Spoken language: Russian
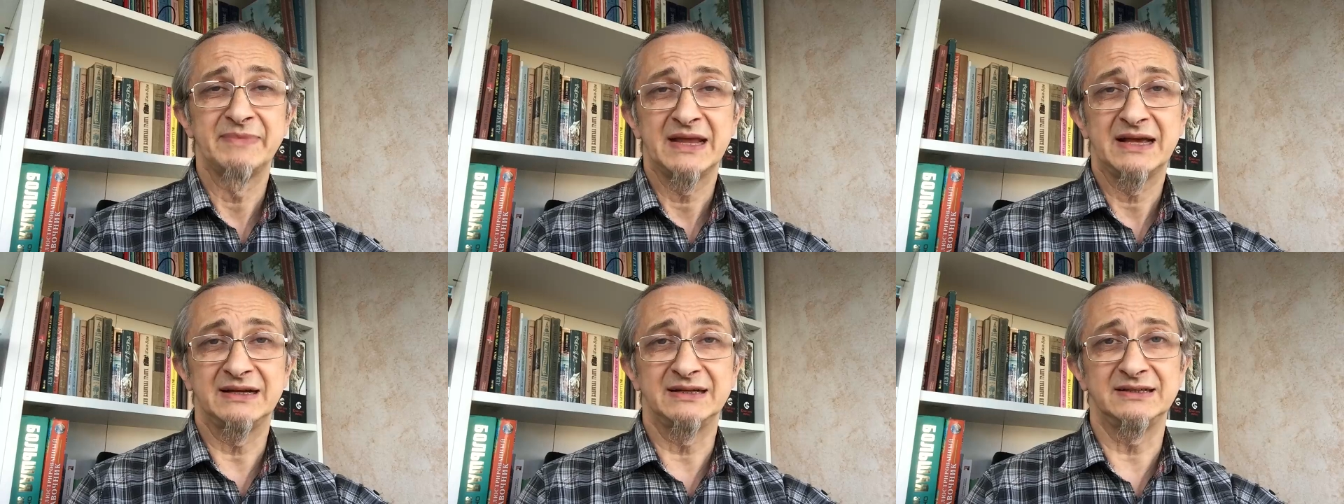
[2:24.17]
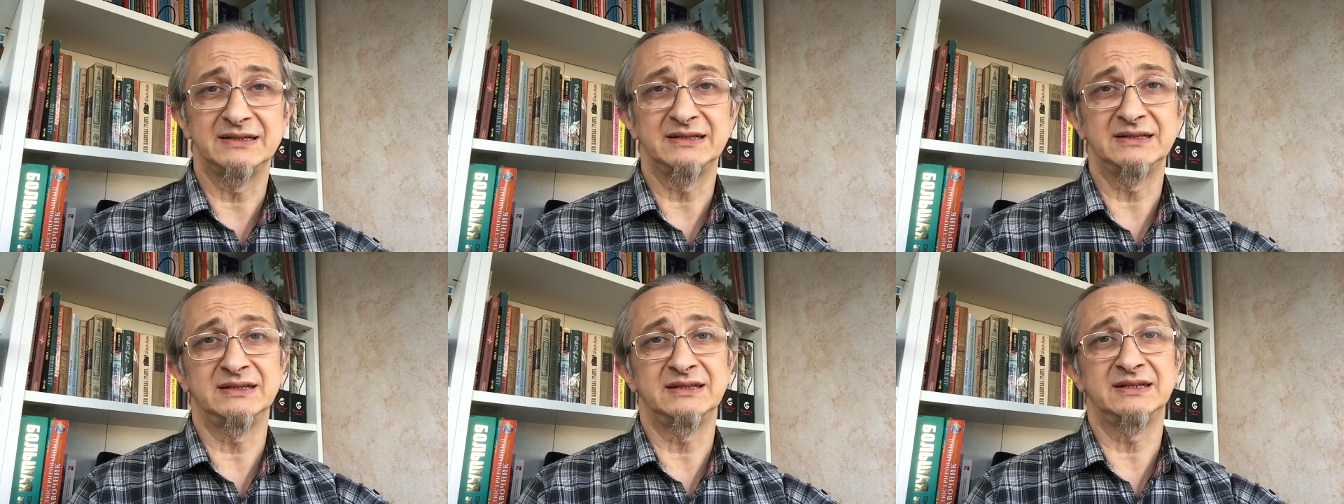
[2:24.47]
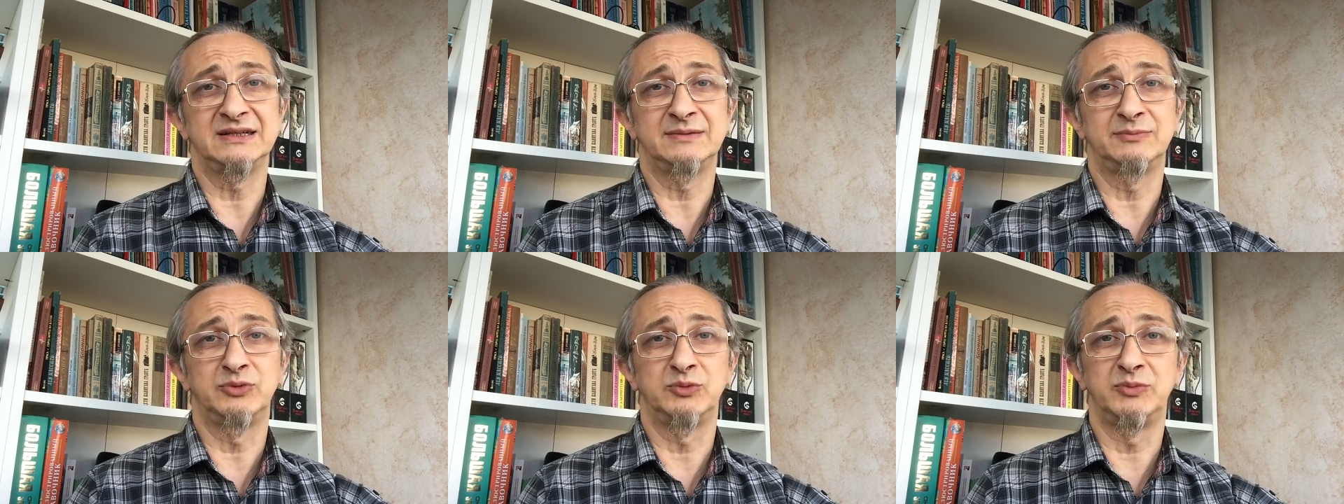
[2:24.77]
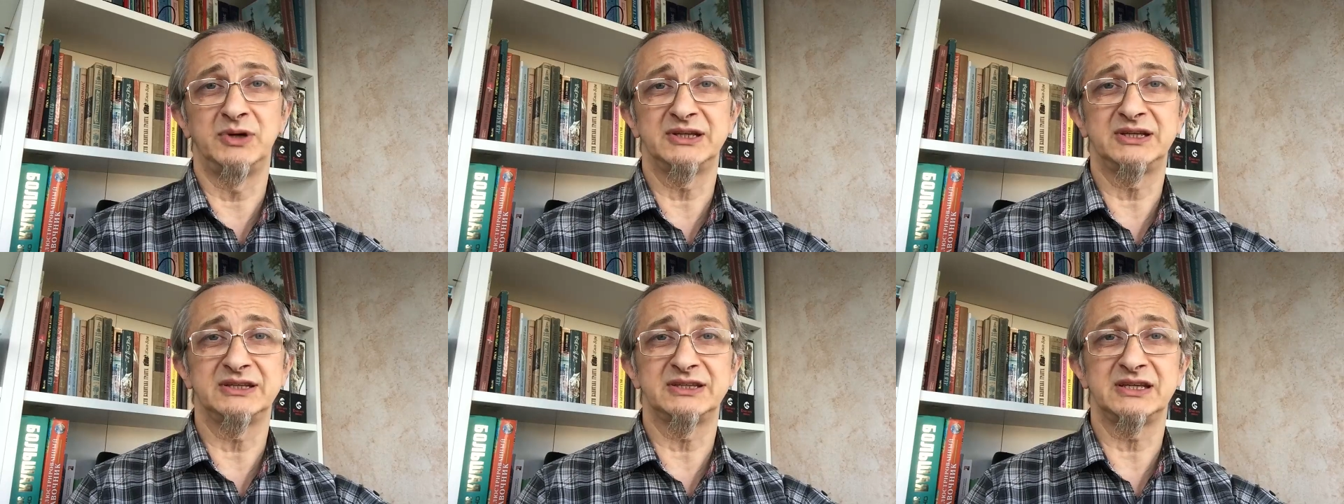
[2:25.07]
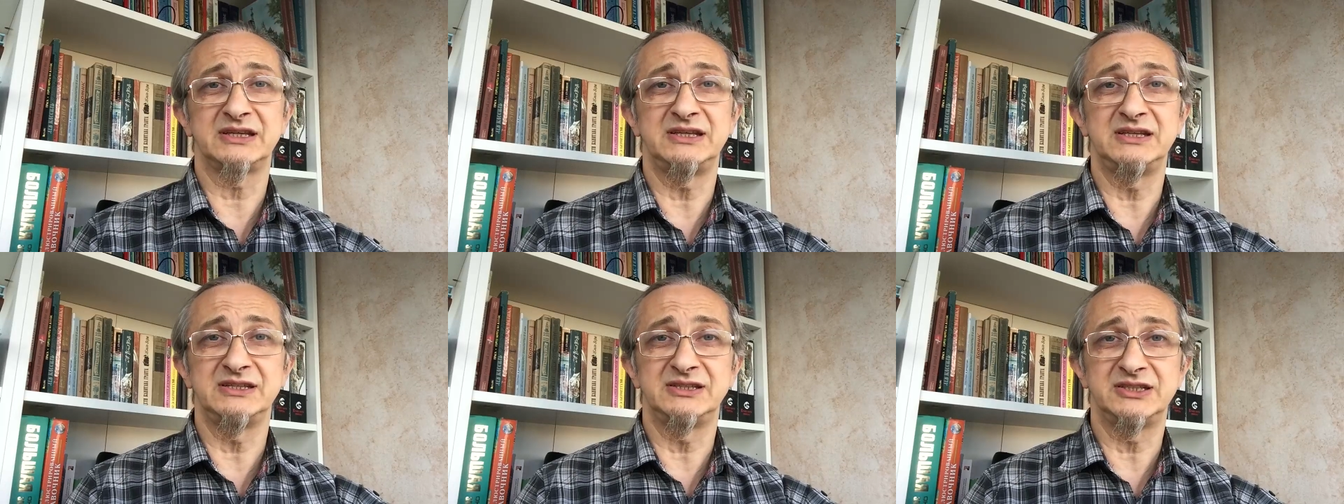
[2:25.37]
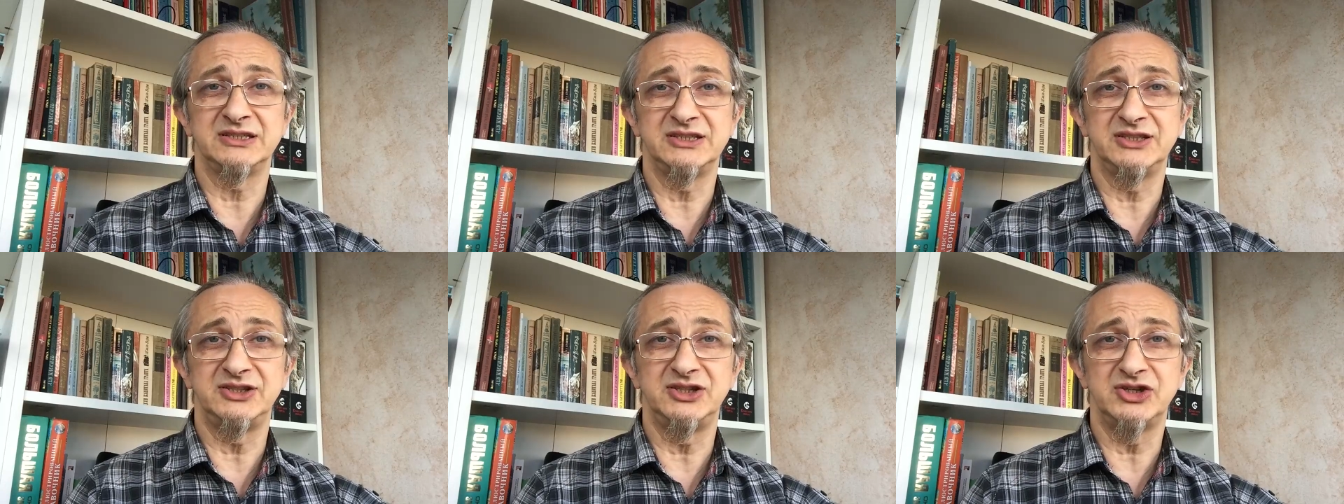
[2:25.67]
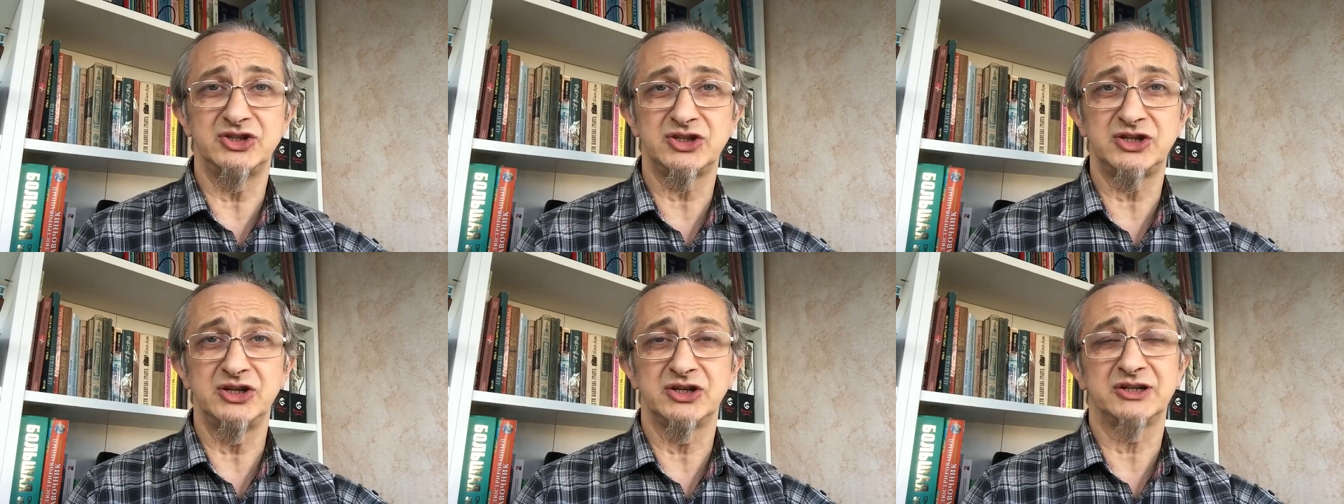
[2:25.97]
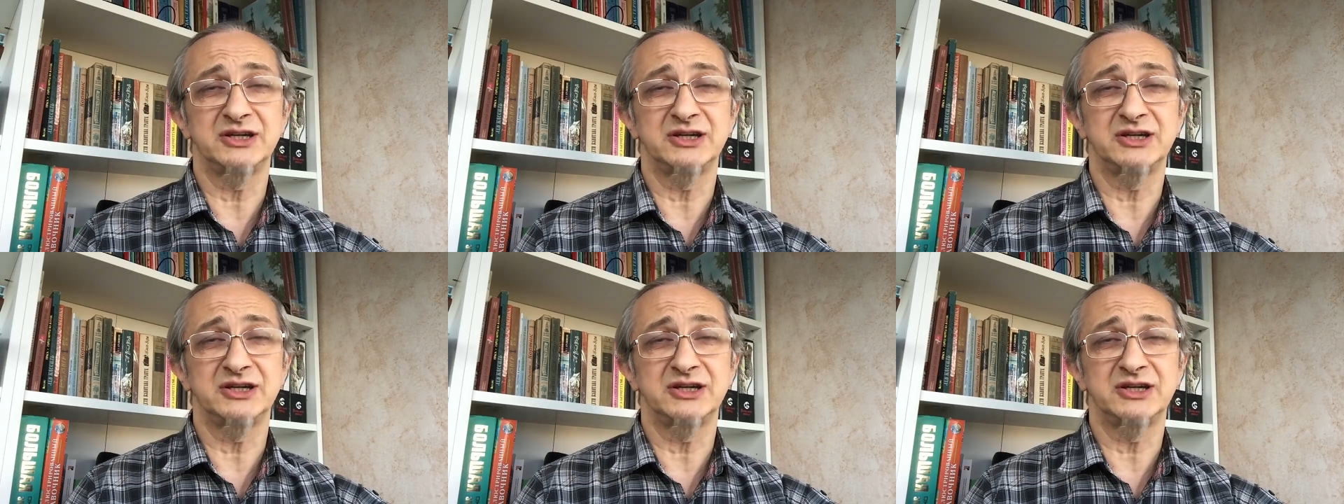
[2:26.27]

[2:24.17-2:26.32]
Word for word: э, бумаги такие середнячки